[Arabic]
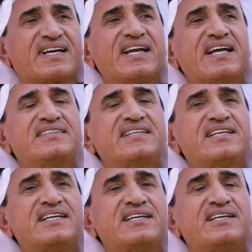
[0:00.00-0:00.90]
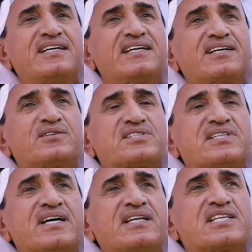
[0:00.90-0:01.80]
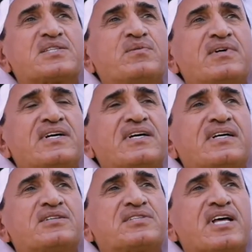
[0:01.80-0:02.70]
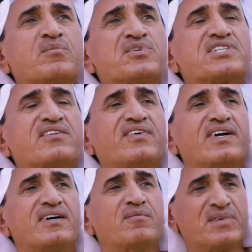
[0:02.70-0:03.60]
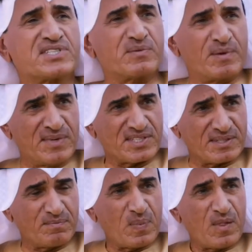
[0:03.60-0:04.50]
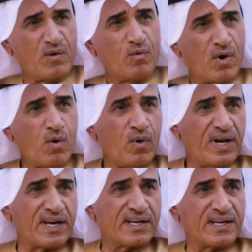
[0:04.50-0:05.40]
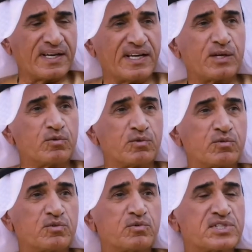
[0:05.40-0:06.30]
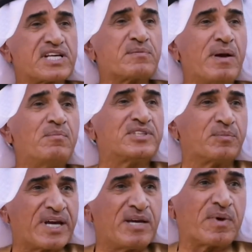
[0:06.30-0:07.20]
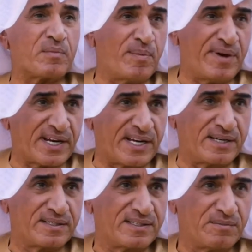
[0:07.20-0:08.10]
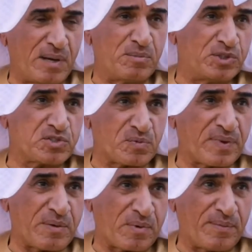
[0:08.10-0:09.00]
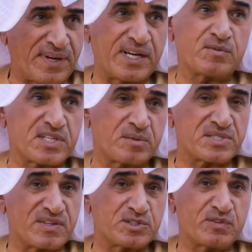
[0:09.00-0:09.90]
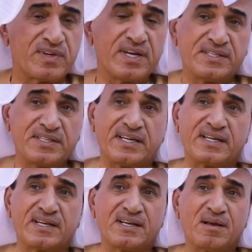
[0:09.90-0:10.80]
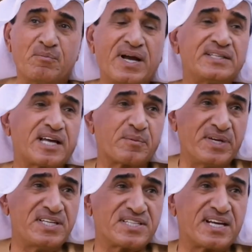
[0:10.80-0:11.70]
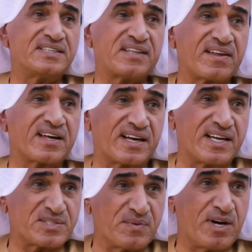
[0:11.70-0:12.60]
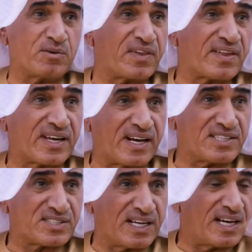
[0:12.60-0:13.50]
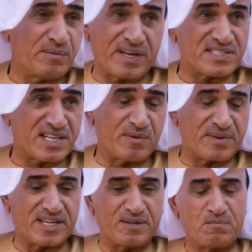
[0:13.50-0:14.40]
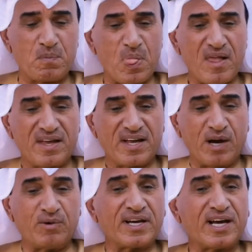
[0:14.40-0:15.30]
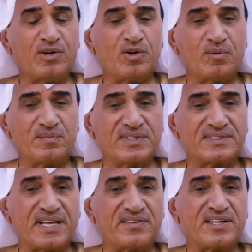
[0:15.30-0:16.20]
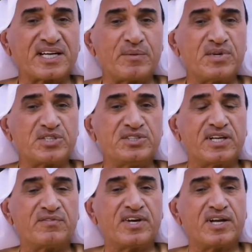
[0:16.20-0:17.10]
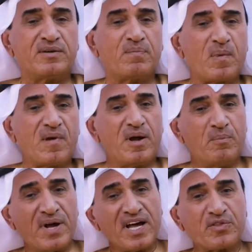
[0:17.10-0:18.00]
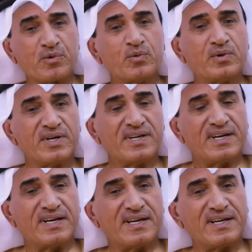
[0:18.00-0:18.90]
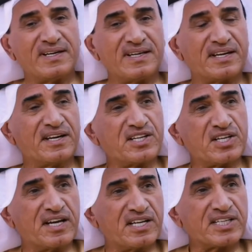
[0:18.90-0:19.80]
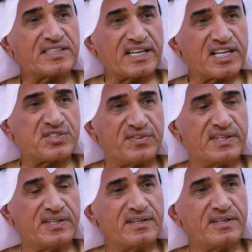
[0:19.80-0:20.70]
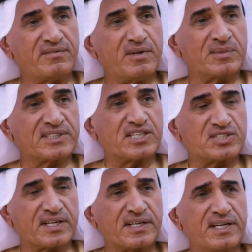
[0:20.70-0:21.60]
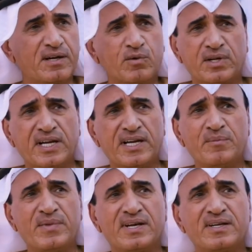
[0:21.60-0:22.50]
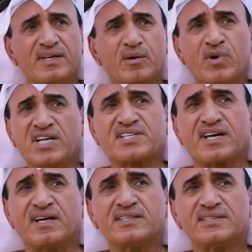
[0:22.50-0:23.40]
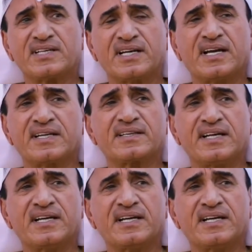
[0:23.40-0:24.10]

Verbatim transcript: كان عندنا آه، استاذ اسمه استاذ مصطفى مصر من مصر نعم وهو الحقيقه يعني واستاذ محمد مخيمر من البحرين محمد يوسف بخيبر البحرين والاستاذ مصطفى شوف يعني بعد 40 سنه نتذكر الاسماء ونتذكر الاشكال ما ننساهم الله يحفظك هؤلاء كان لهم تاثير كبير جدا في ان بعثوا النشاط الكشفي في المنطقه الشرقيه وكنا نعمل معسكرات كنا نطلع